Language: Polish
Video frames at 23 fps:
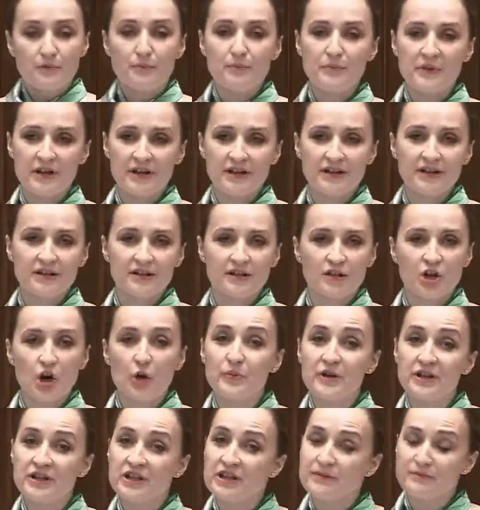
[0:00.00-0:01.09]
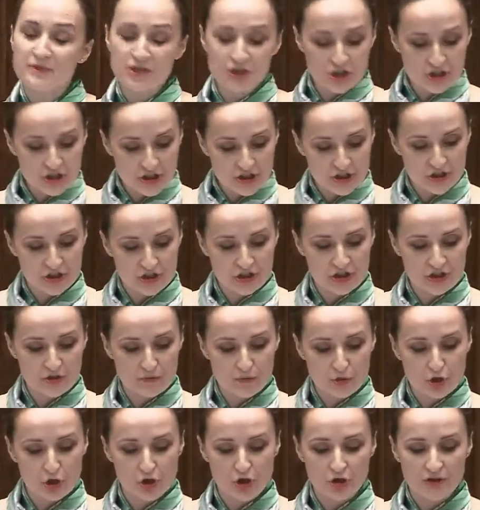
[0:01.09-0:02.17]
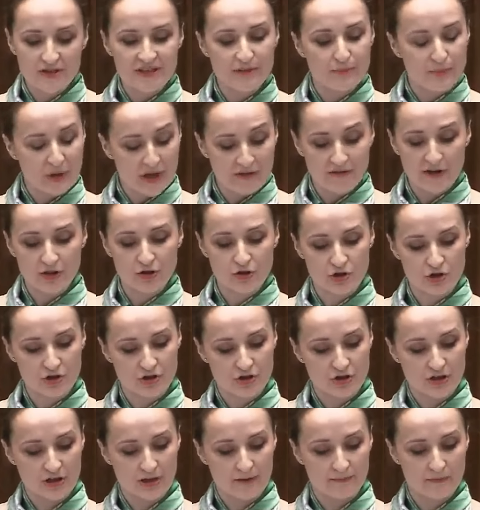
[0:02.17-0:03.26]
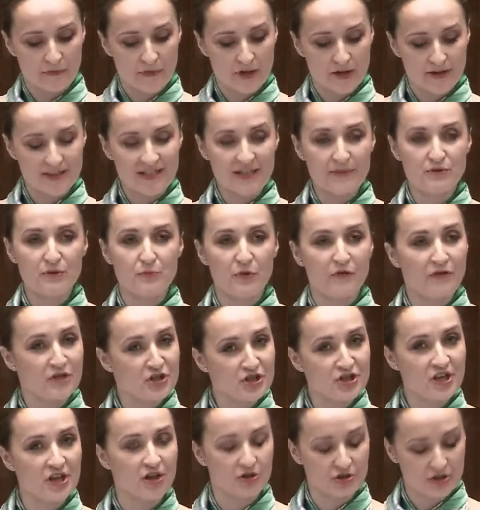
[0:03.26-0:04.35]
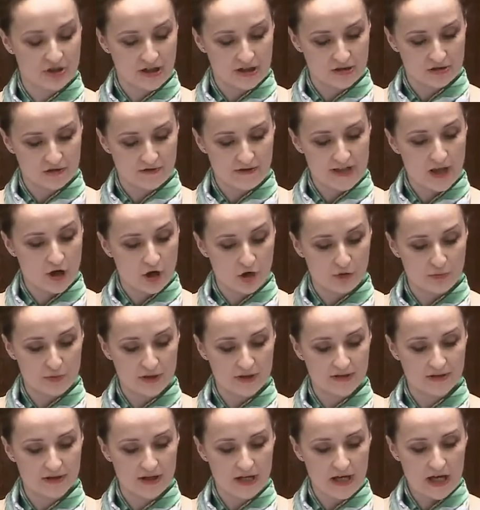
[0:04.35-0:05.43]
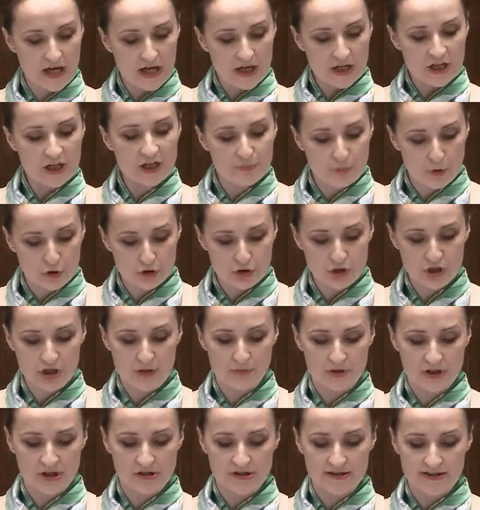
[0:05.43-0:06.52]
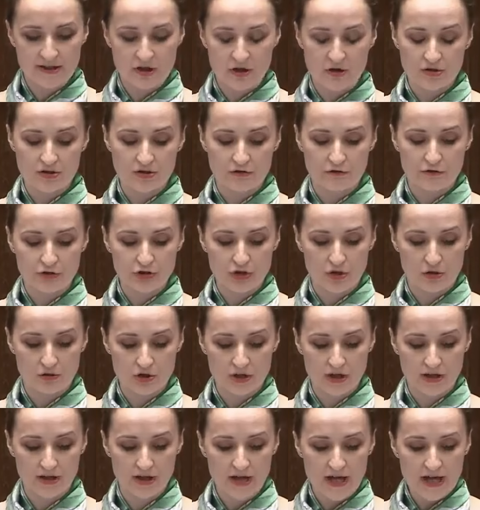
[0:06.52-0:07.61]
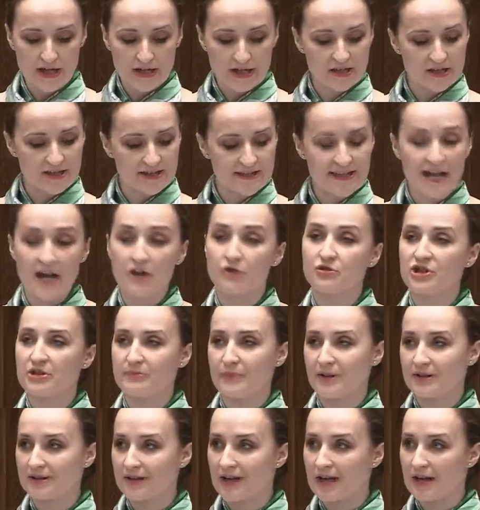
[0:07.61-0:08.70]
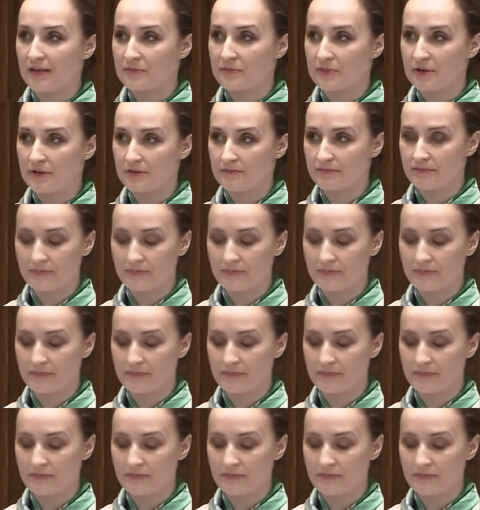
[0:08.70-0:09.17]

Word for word: My, kobiety i mężczyźni broniący prawa do życia, Chcemy poważnego traktowania kobiet, ich potrzeb, kiedy zachodzą w ciążę, kiedy stają się matkami.